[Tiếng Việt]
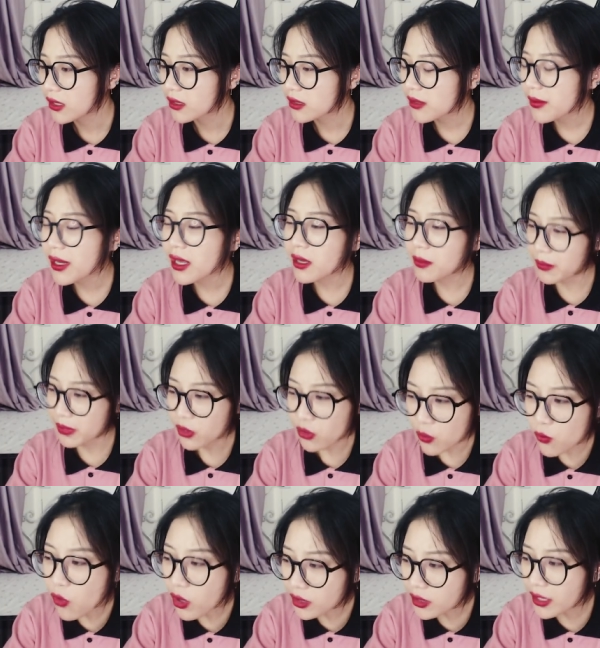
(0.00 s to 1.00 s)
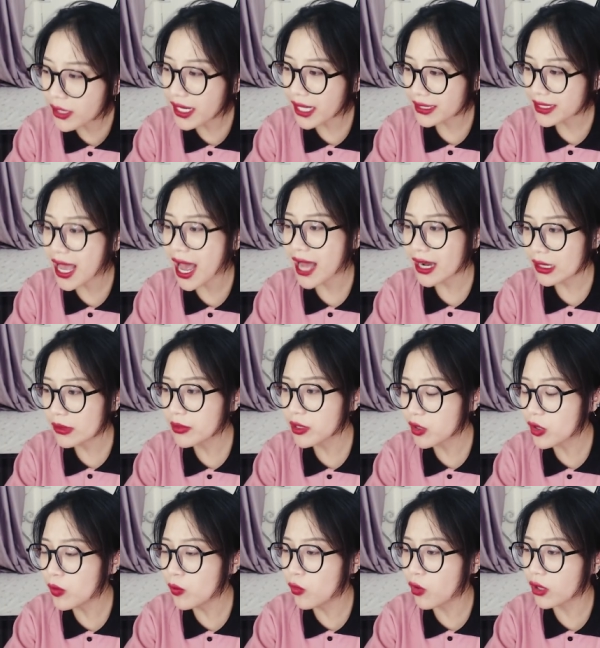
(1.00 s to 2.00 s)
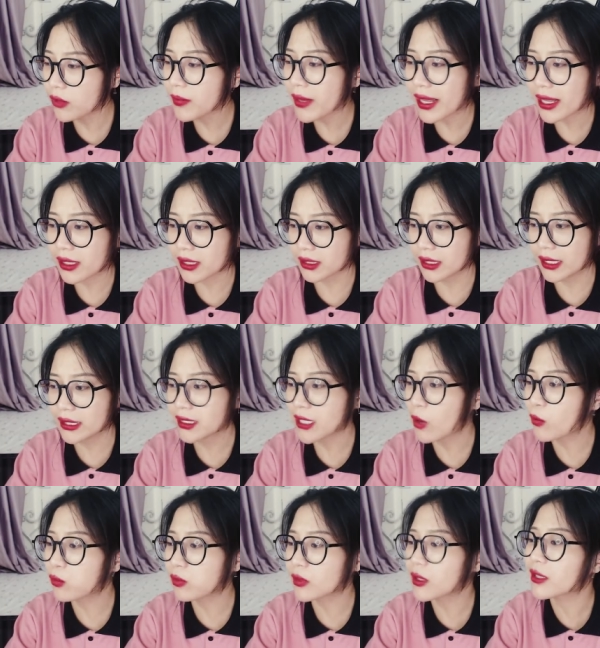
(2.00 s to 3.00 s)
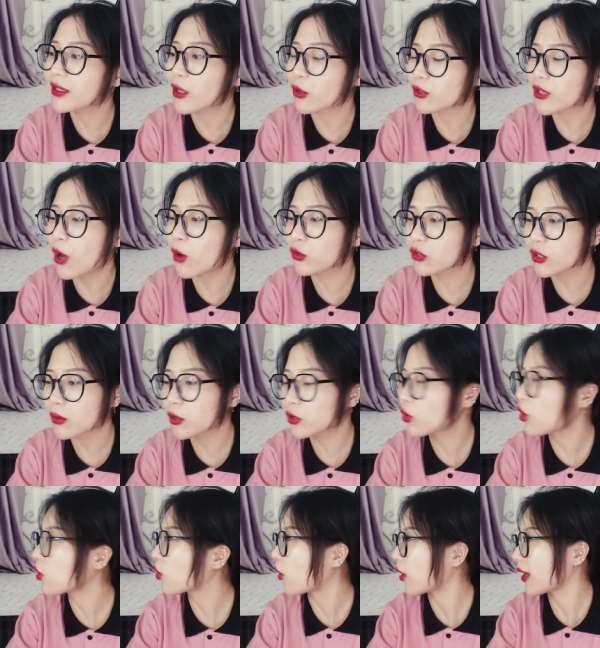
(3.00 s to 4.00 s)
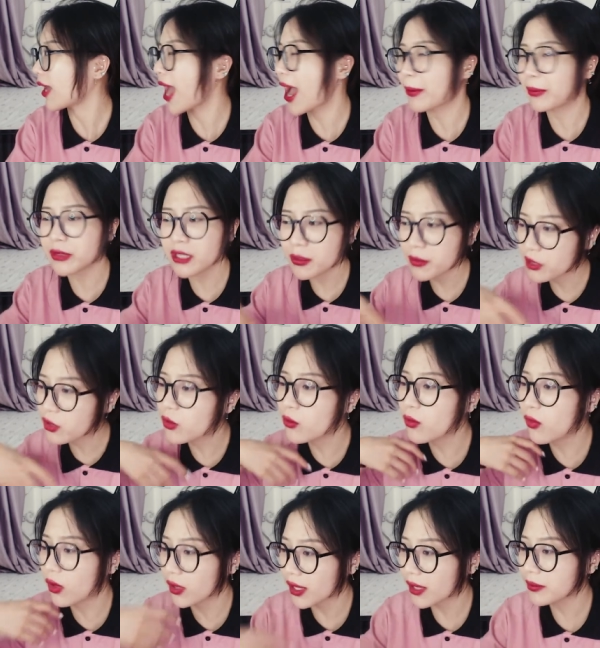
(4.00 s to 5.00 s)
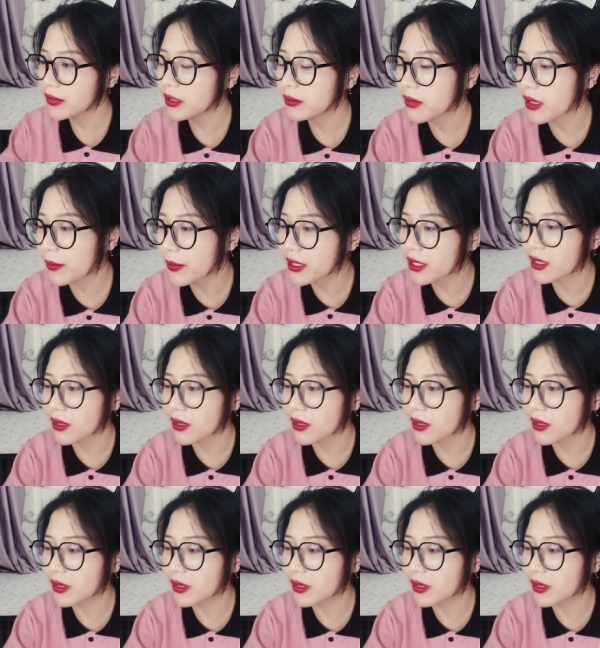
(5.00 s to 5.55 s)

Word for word: chứ bây giờ mình cũng muốn cưới đại gia đấy mình cũng muốn mẹ lấy chồng ờ, giàu giàu xong rồi thôi khỏi làm nữa mình cũng muốn lắm nhưng mà bây giờ